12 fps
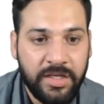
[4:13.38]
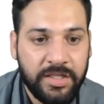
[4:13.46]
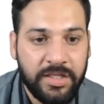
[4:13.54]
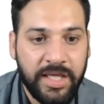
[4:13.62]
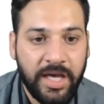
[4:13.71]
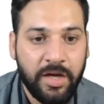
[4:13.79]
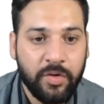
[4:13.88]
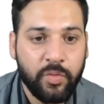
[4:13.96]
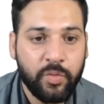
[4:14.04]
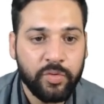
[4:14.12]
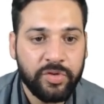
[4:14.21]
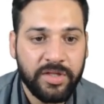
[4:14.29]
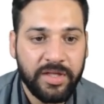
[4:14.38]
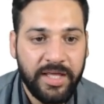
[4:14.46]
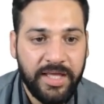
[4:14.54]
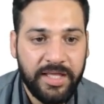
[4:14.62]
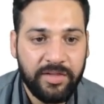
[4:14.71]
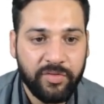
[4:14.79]
क्या कुछ
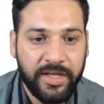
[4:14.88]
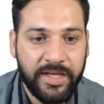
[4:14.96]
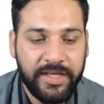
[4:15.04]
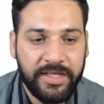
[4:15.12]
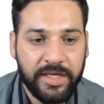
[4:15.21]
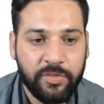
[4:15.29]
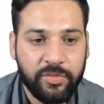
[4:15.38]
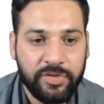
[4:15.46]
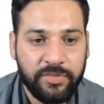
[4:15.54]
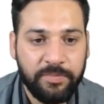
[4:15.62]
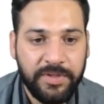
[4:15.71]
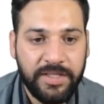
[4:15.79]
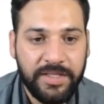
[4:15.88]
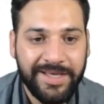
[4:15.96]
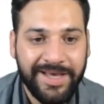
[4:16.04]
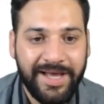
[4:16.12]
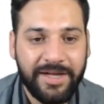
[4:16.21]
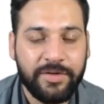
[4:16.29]
ए जो है या कुछ बी
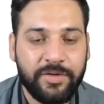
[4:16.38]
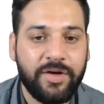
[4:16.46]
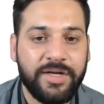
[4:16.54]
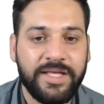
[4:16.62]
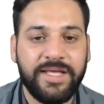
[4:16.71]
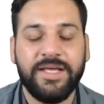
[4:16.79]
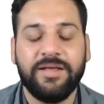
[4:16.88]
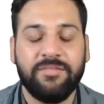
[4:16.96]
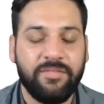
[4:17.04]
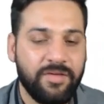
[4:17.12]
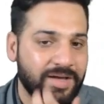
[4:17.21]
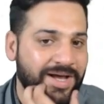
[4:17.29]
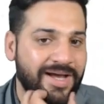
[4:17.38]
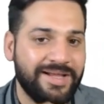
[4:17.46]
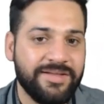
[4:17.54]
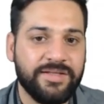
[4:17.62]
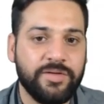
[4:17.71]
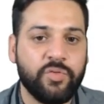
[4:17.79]
आर नॉट ए
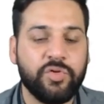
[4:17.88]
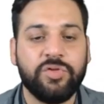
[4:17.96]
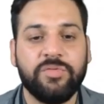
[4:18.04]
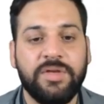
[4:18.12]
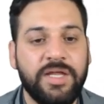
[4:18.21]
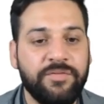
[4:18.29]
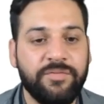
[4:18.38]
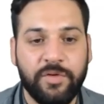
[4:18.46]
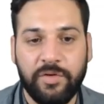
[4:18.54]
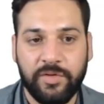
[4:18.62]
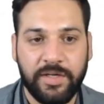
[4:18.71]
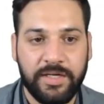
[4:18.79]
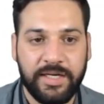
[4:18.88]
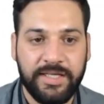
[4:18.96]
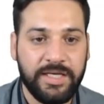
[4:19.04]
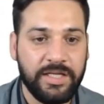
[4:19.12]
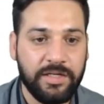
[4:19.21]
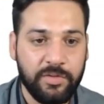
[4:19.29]
कहाँ से कुछ नहीं फॉलो कर रहा है
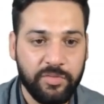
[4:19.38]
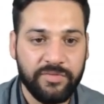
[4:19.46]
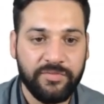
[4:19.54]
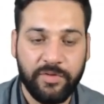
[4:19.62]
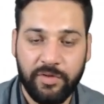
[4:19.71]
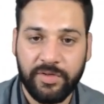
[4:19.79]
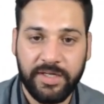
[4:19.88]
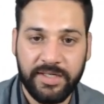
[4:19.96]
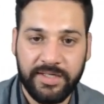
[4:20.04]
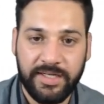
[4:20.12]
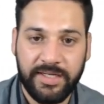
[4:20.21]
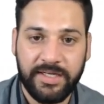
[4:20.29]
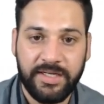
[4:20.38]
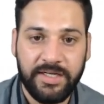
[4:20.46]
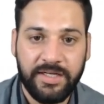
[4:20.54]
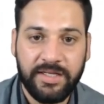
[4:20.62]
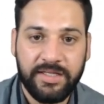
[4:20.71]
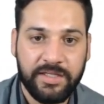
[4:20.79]
ये कंक्लूजन फॉलो कर रहा है
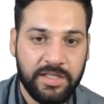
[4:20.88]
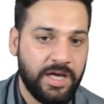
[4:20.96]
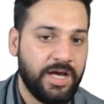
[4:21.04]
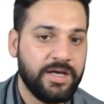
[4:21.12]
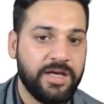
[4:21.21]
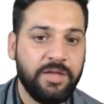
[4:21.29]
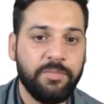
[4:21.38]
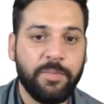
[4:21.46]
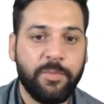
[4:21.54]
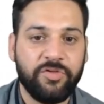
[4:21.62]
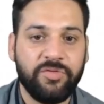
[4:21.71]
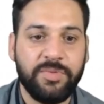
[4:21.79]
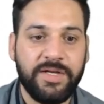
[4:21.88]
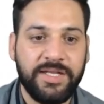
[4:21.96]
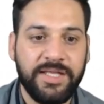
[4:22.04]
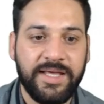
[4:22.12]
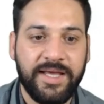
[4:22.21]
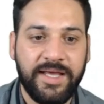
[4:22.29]
क्या कहीं पे
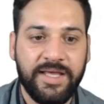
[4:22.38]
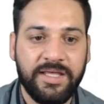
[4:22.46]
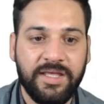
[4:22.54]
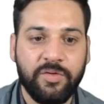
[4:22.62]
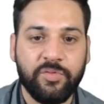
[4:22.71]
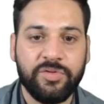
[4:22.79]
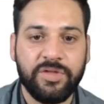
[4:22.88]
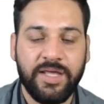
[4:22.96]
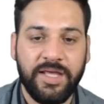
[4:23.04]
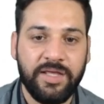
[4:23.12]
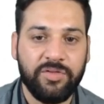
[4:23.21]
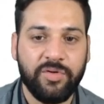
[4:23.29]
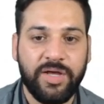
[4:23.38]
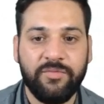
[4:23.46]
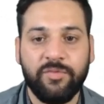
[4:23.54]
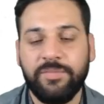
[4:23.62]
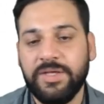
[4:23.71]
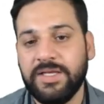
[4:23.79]
पॉसिबिलिटी है कि कुछ ए जो है
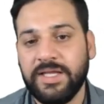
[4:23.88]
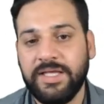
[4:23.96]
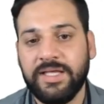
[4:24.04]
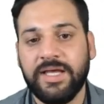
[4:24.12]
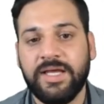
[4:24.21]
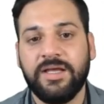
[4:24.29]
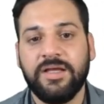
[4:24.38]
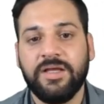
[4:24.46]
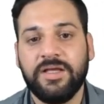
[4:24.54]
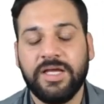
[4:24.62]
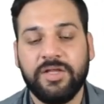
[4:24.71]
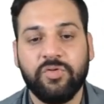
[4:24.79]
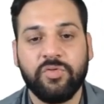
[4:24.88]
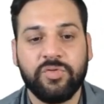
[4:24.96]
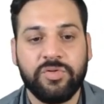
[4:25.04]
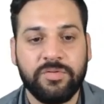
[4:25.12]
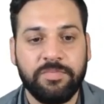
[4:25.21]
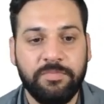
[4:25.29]
वो बी नहीं है या जो
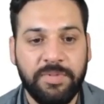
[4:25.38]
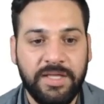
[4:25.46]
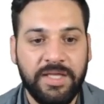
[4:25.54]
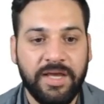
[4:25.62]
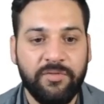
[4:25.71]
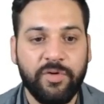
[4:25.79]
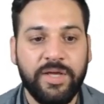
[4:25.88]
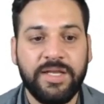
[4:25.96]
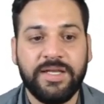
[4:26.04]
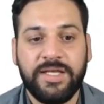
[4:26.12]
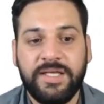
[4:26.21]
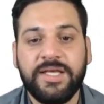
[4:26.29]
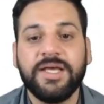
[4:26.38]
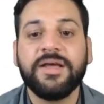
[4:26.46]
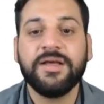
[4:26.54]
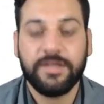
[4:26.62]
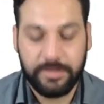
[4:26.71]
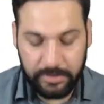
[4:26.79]
कुछ बी है वो ए नहीं है
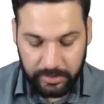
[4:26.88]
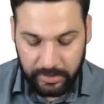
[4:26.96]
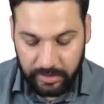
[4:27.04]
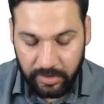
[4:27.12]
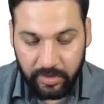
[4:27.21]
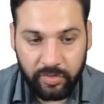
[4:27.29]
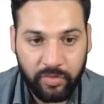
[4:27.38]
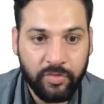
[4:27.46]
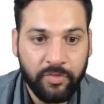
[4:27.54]
तो